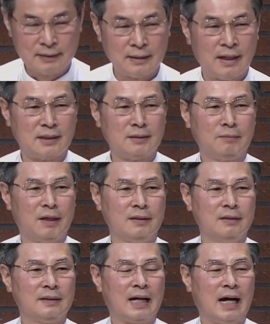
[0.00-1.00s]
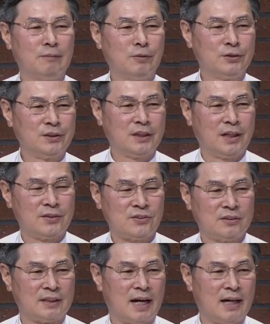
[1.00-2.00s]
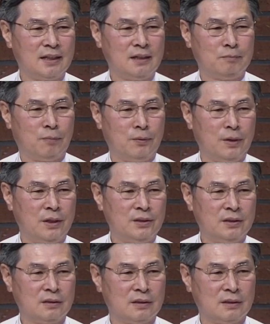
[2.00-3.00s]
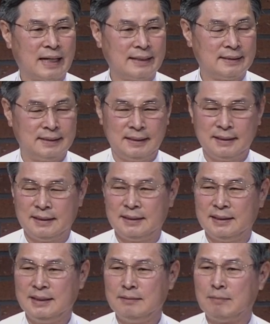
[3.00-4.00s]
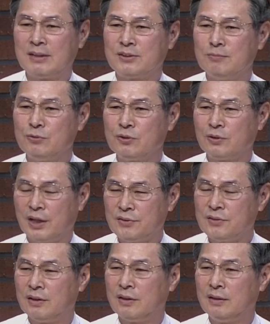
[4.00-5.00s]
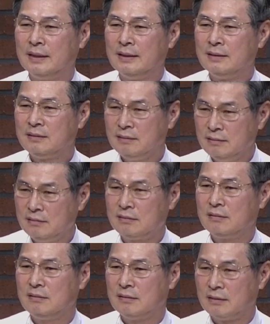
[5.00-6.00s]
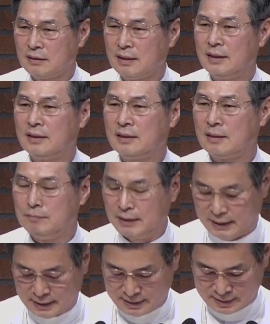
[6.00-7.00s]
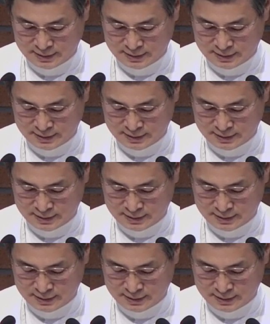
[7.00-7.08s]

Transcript: 하지만 아버지께서 나를 보내신 것 같이 이 말씀 속에서 힌트를 얻게 됩니다.